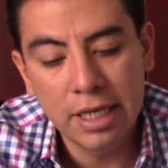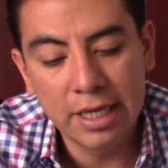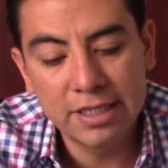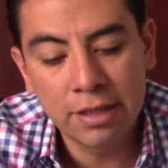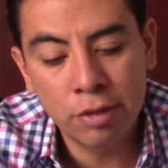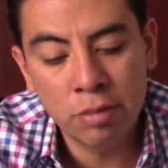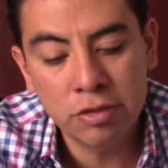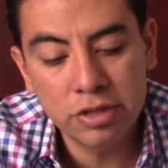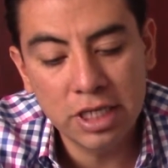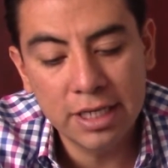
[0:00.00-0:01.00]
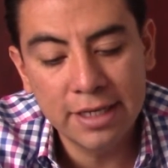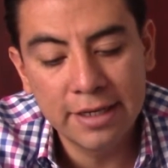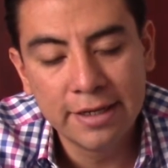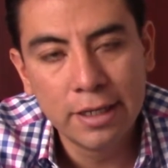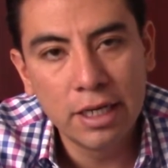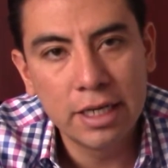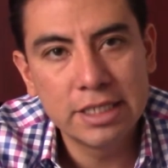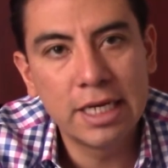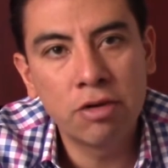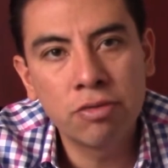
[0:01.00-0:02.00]
y sabremos que
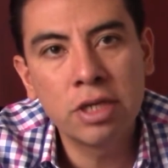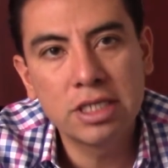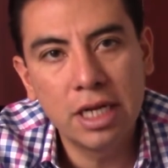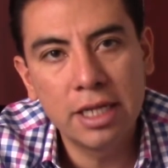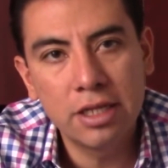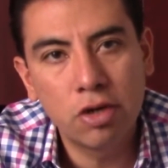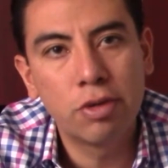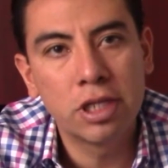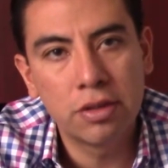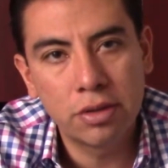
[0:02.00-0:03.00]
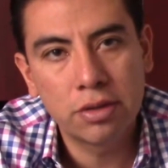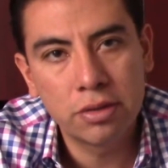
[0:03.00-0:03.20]
será un excelente gobernador.